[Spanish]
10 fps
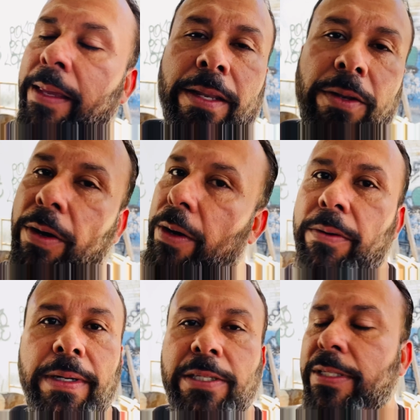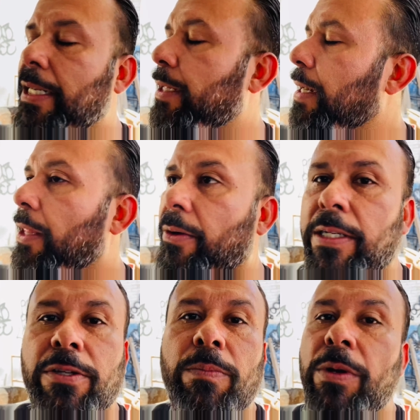No, esos
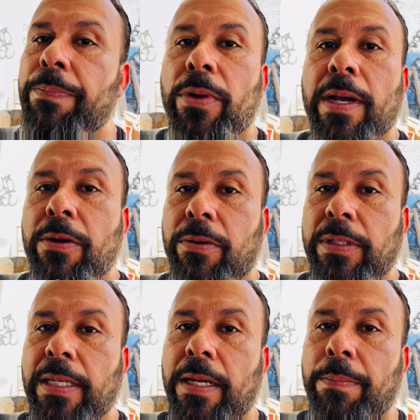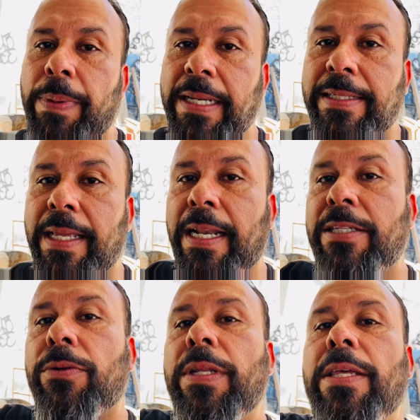alternadores son muy poca cosa para instalar
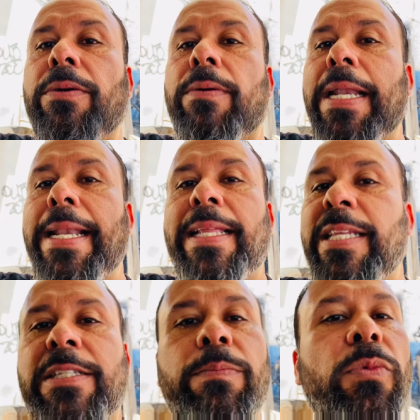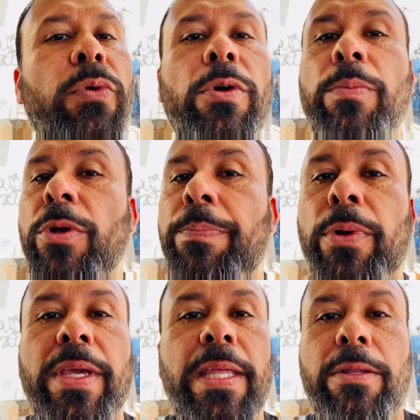sonido. La neta es muy, muy
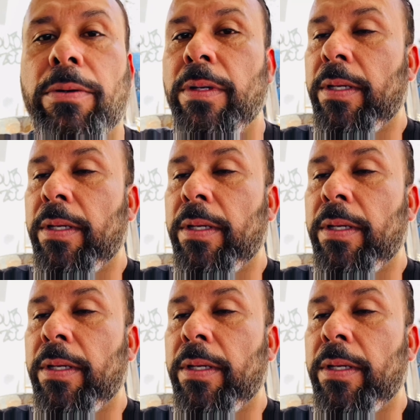poquito.